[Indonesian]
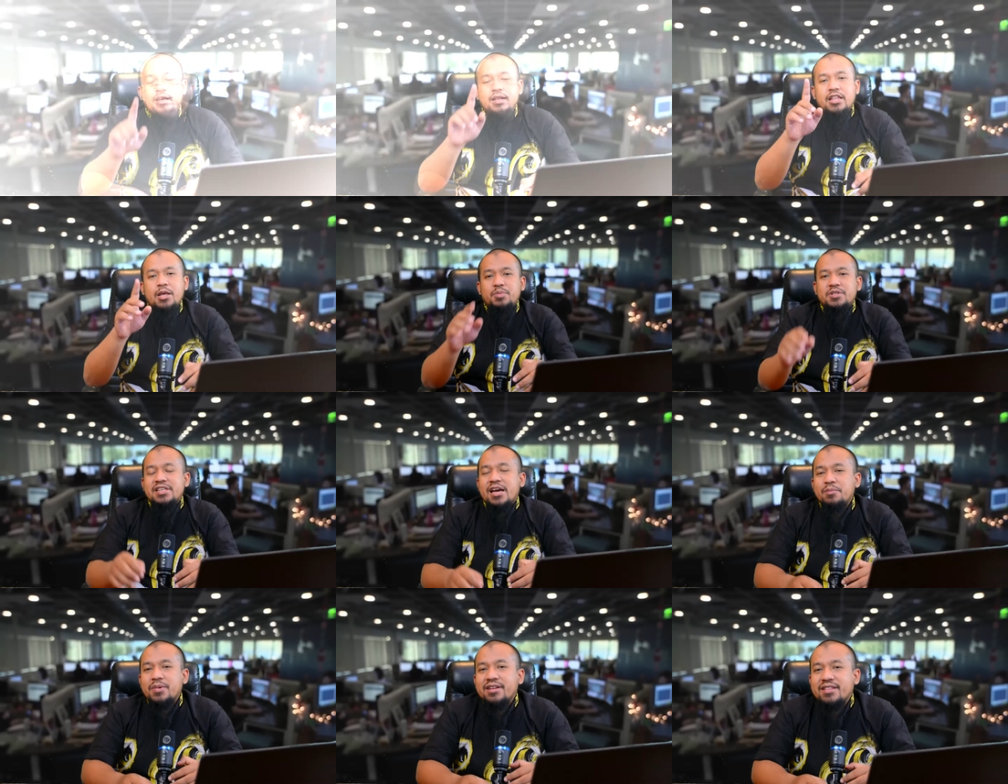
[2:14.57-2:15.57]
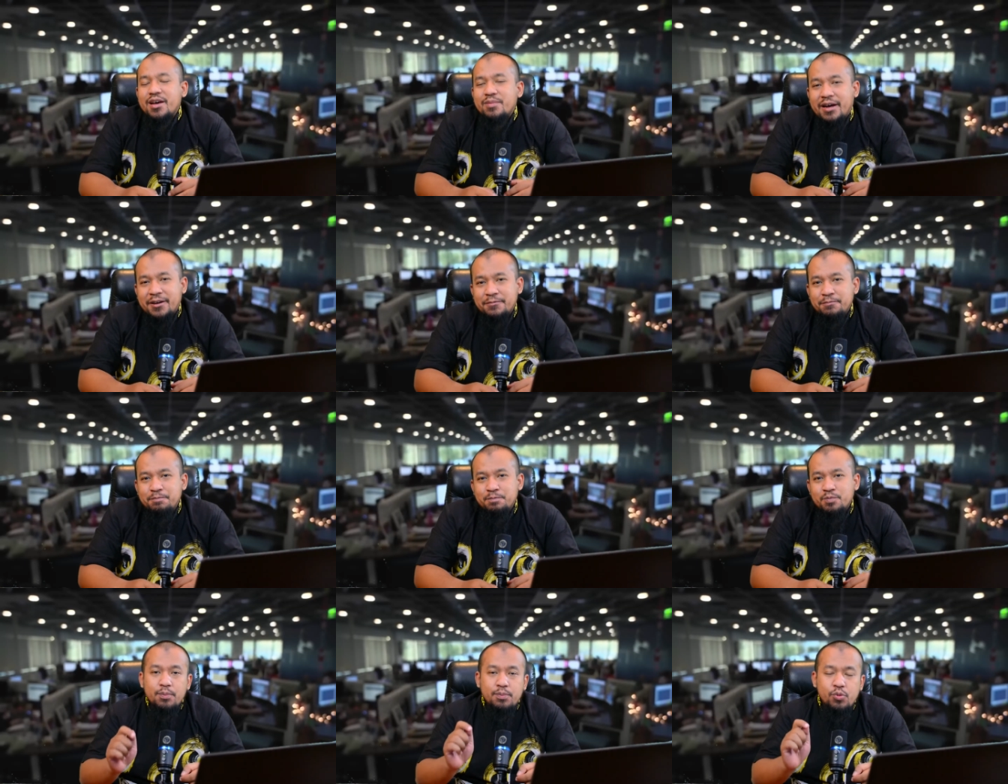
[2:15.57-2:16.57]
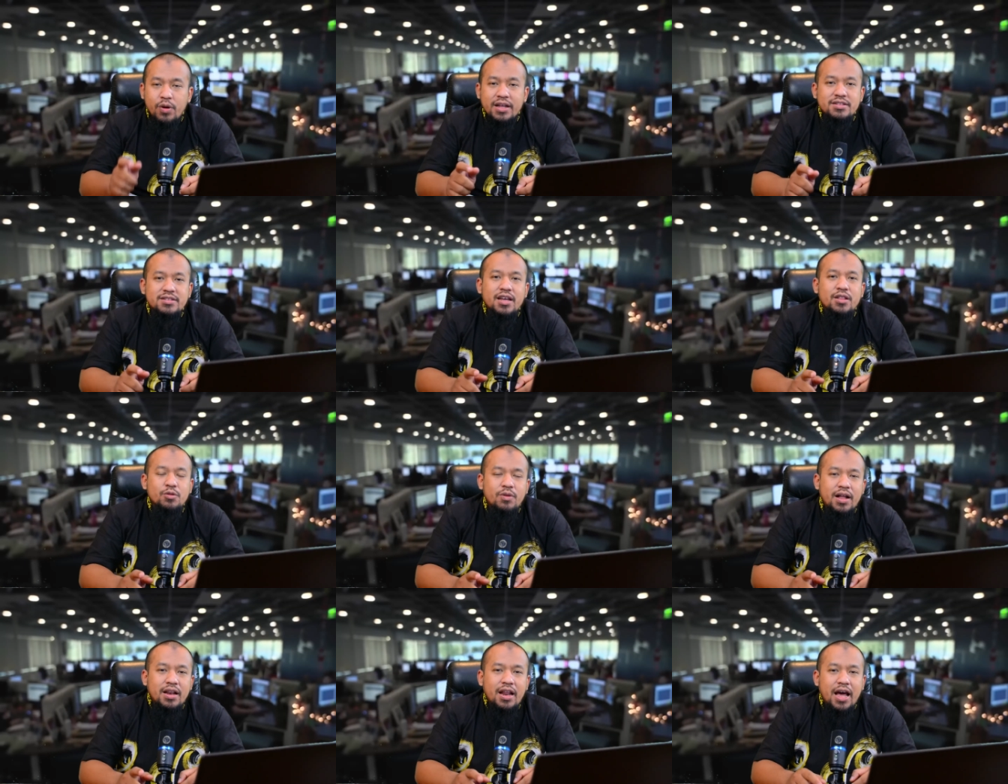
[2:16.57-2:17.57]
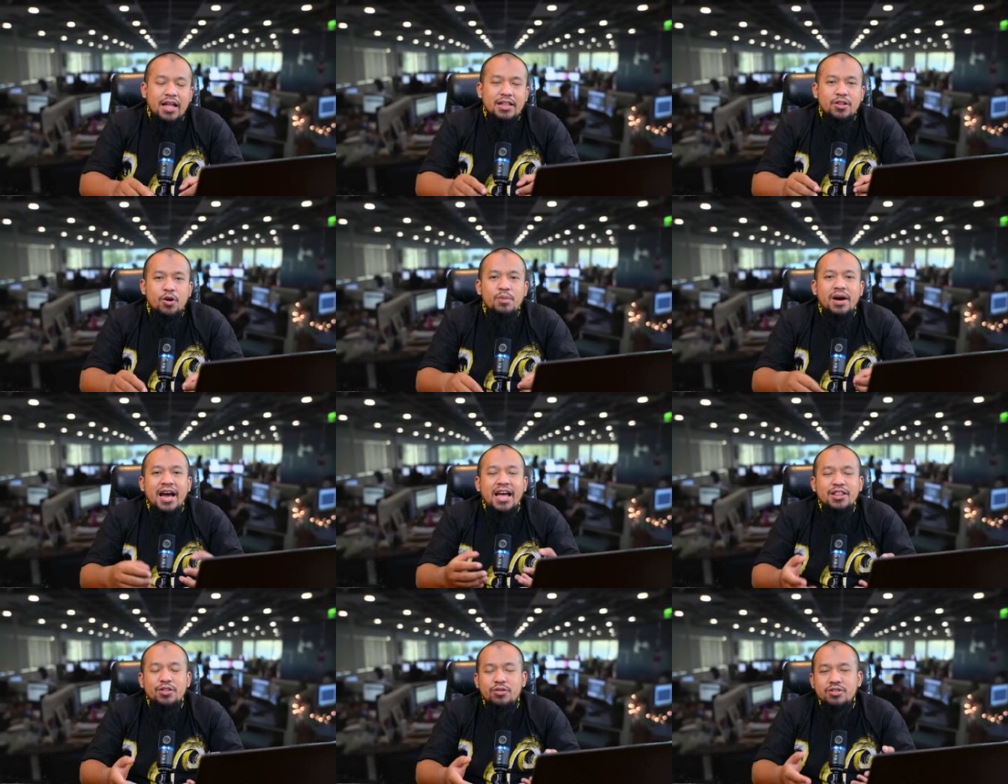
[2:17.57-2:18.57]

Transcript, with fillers: Tips yang pertama, buat jadwal atau mengatur